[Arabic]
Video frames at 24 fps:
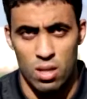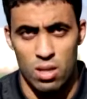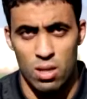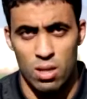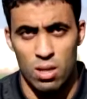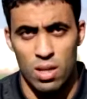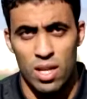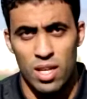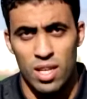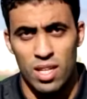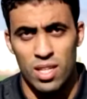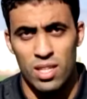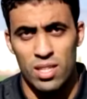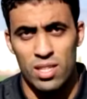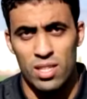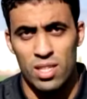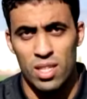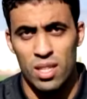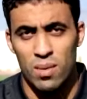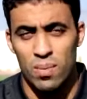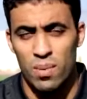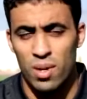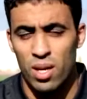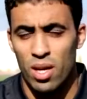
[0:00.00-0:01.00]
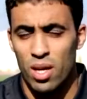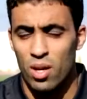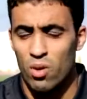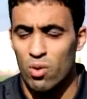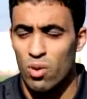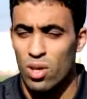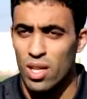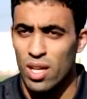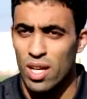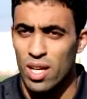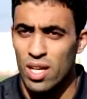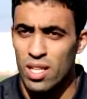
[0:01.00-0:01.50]
آه، لكن كيبقى
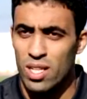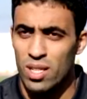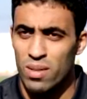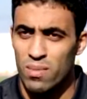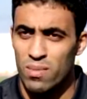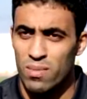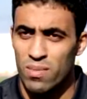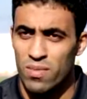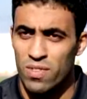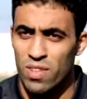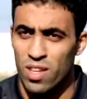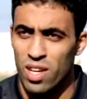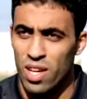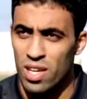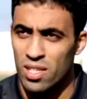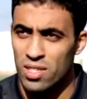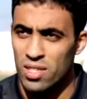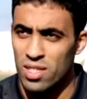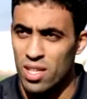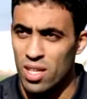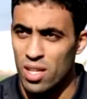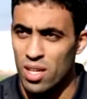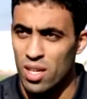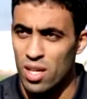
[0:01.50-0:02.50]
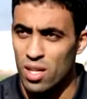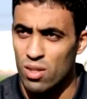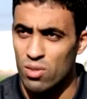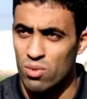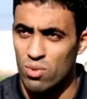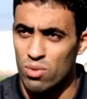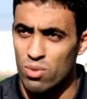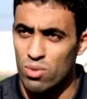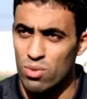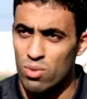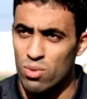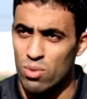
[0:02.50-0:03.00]
كرة القدم فيها
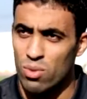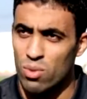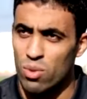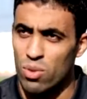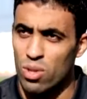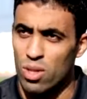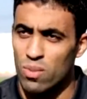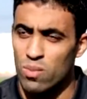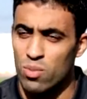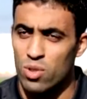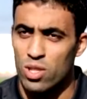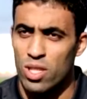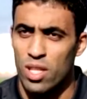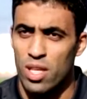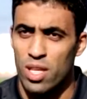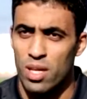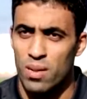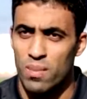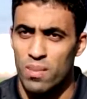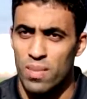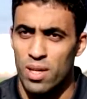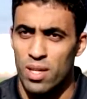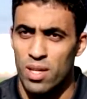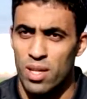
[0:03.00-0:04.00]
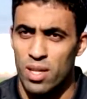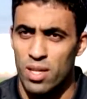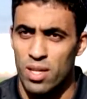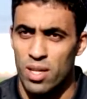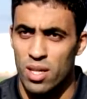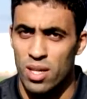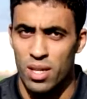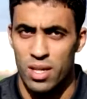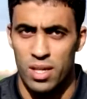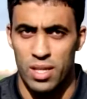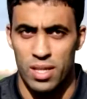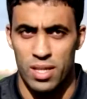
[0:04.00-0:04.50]
اختيارات والمدرب
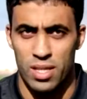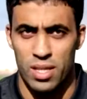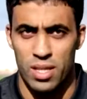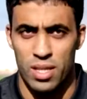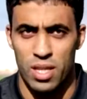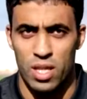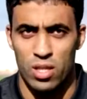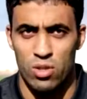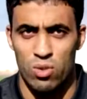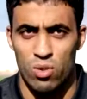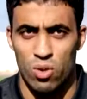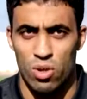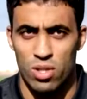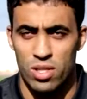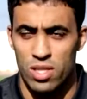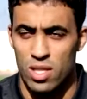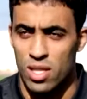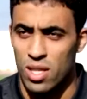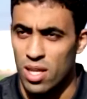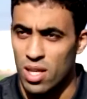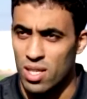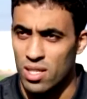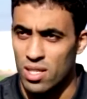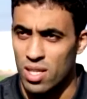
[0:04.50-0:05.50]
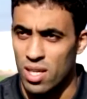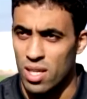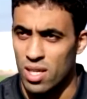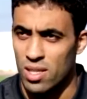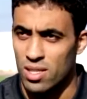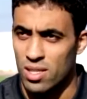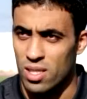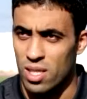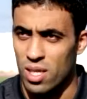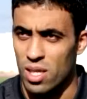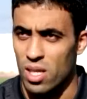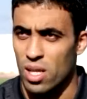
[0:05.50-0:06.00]
انذاك عنده اختيارات
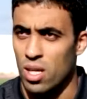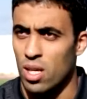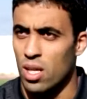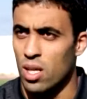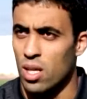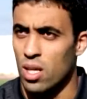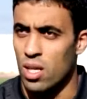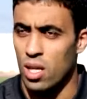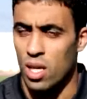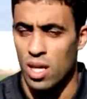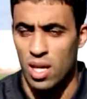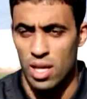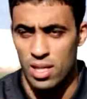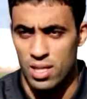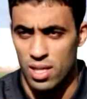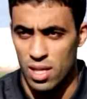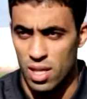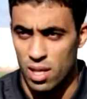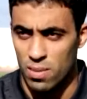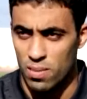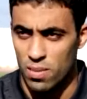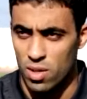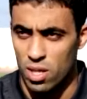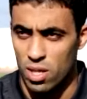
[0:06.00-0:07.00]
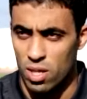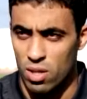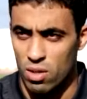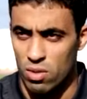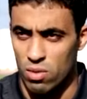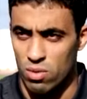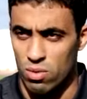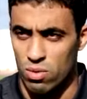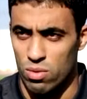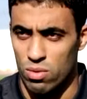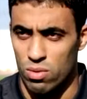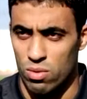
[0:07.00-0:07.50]
خاصة كنحترمها
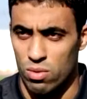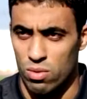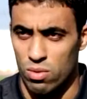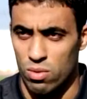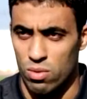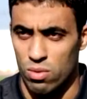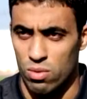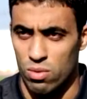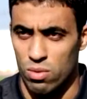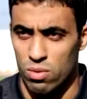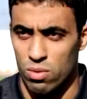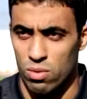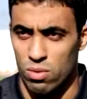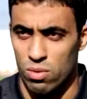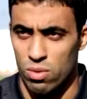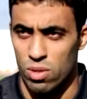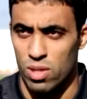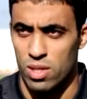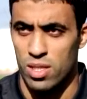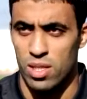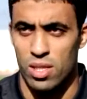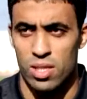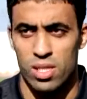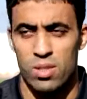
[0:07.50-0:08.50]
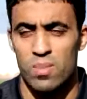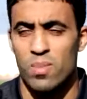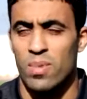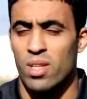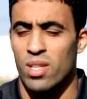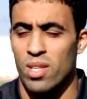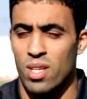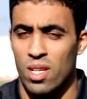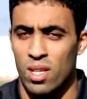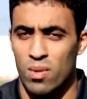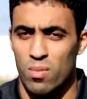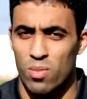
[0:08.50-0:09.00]

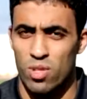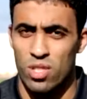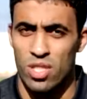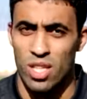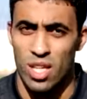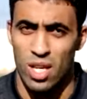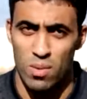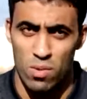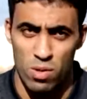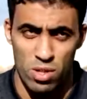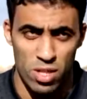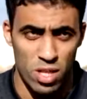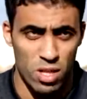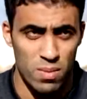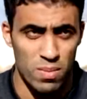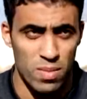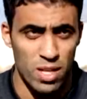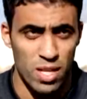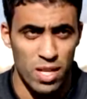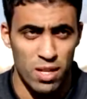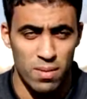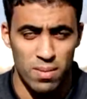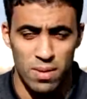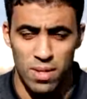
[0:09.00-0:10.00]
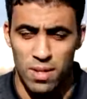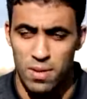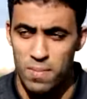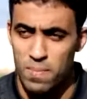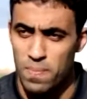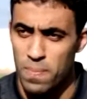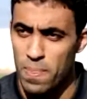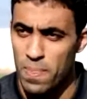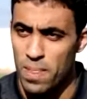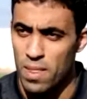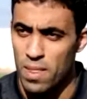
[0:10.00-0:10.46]
كنتمنى للمنتخب الوطني المغربي